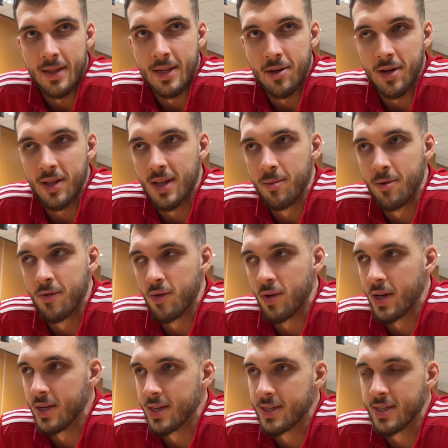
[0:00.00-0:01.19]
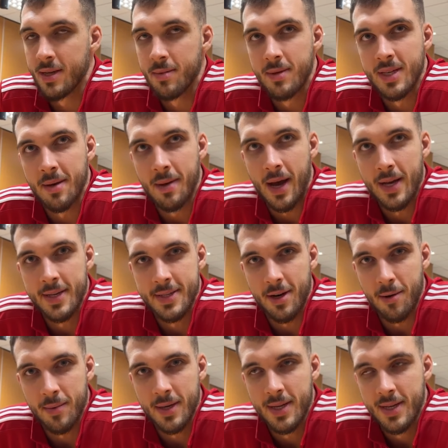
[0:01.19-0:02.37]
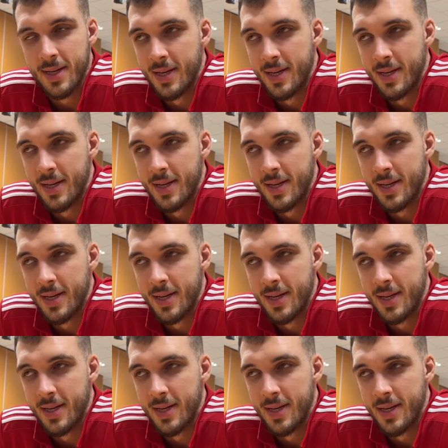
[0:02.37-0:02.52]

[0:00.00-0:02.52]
Tylko jeden mój wujek jest kibicem AS Romy.